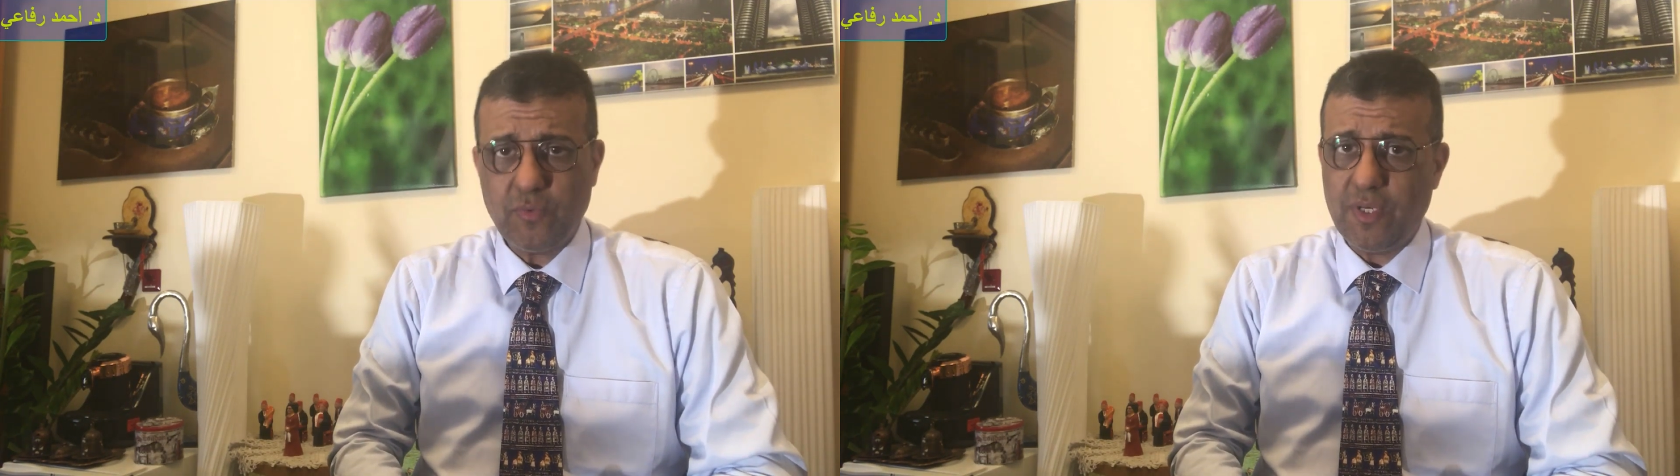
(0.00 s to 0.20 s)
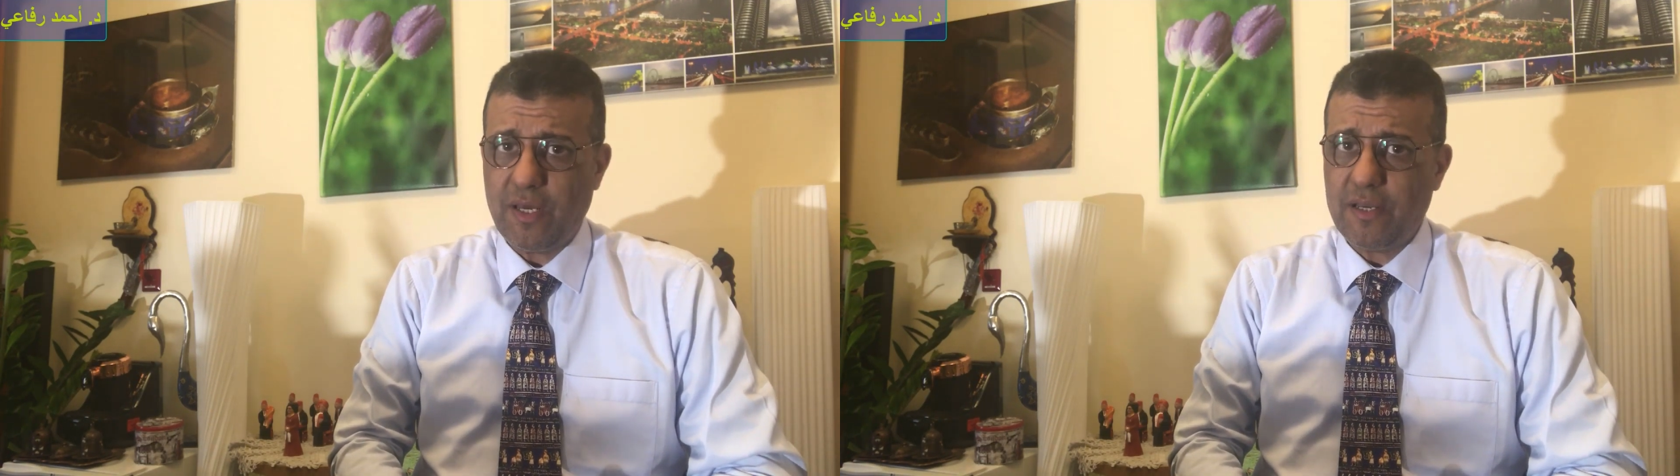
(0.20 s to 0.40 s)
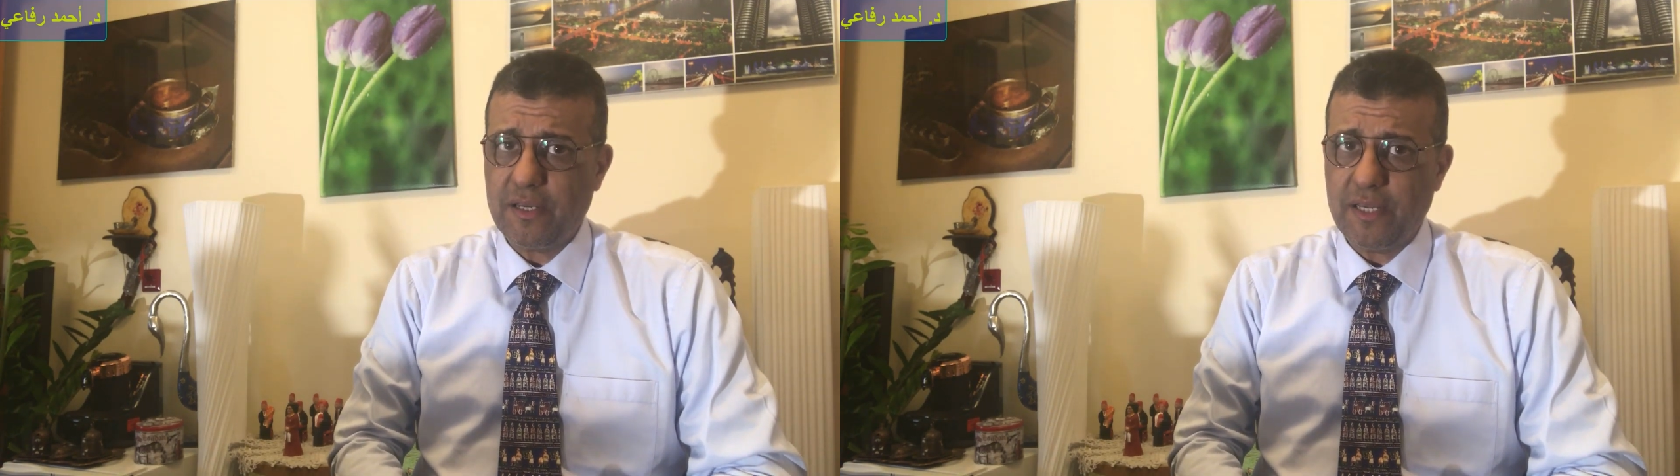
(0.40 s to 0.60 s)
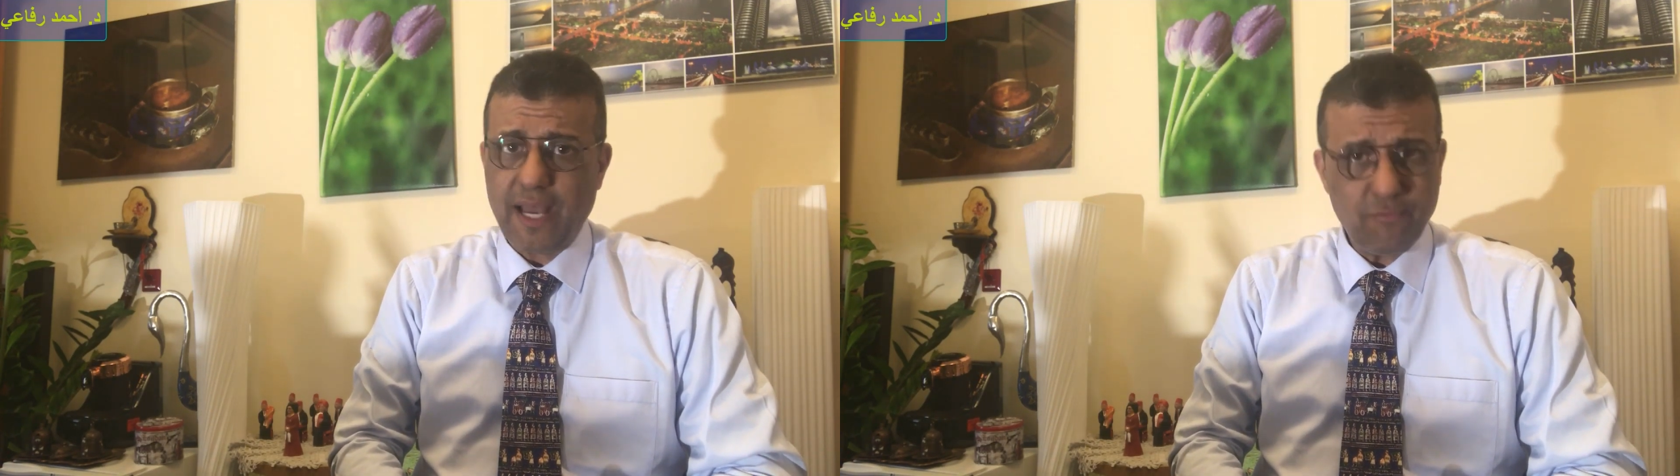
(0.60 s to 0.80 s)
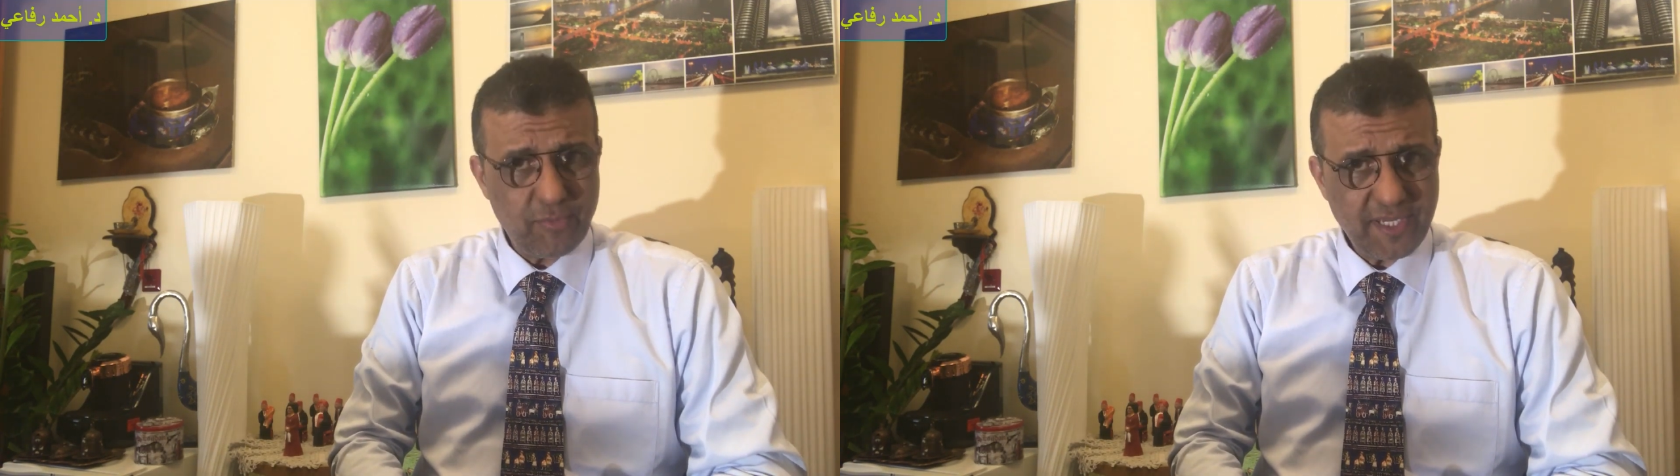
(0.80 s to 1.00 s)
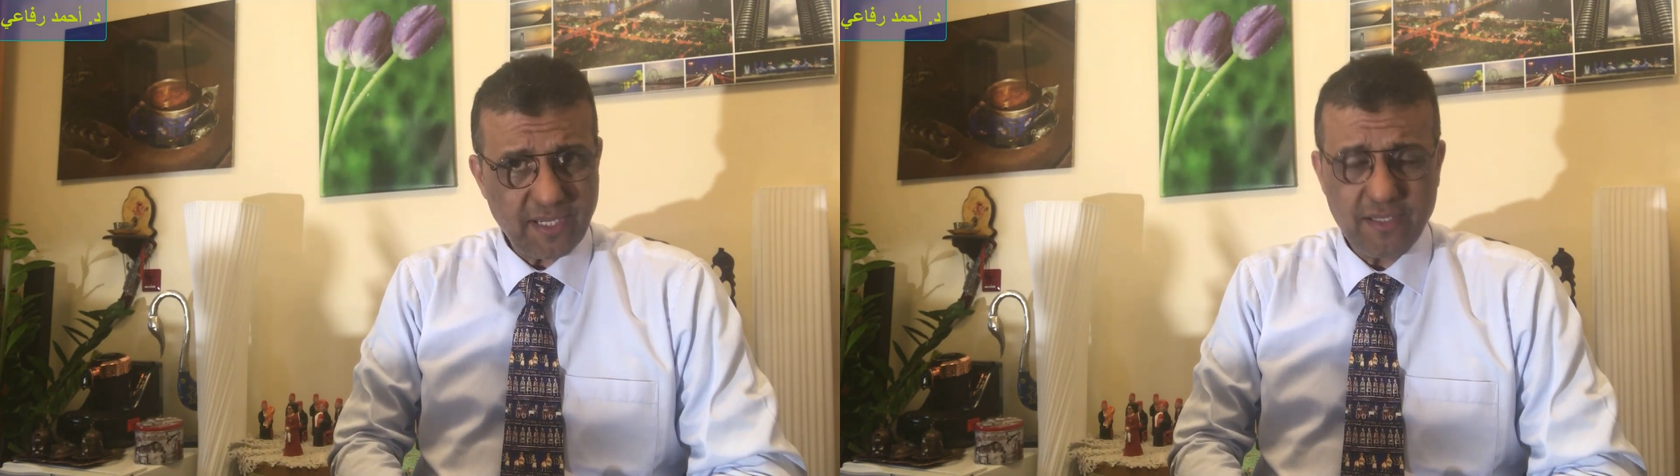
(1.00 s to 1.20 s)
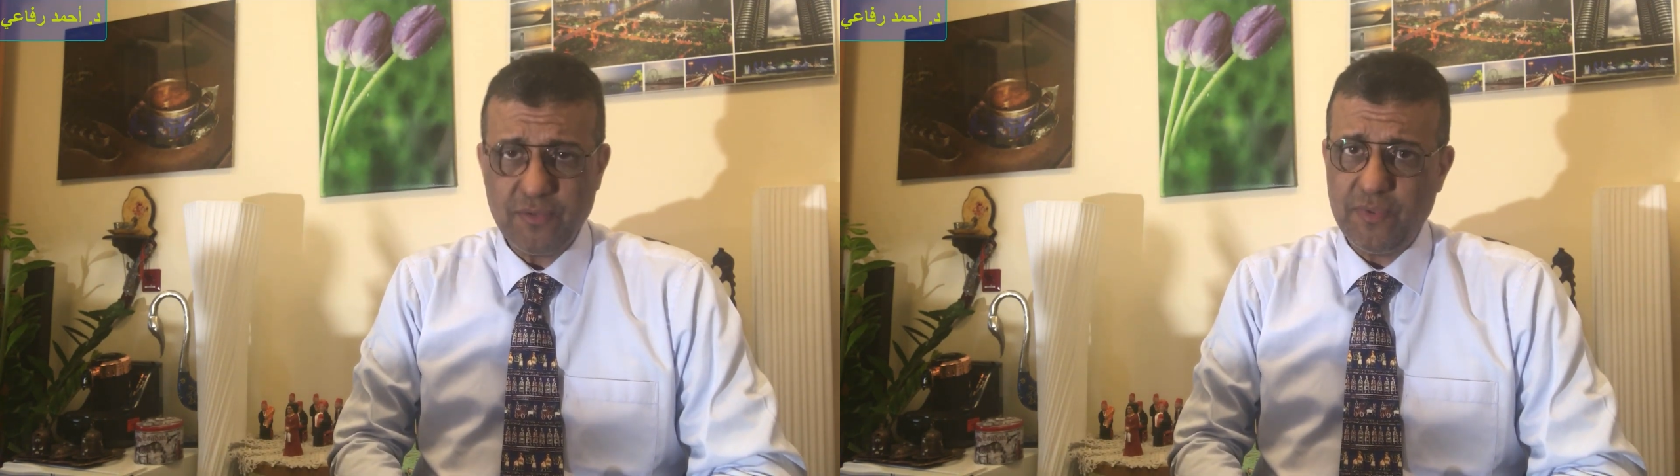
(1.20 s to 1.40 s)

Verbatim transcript: والاخ حمو بيكا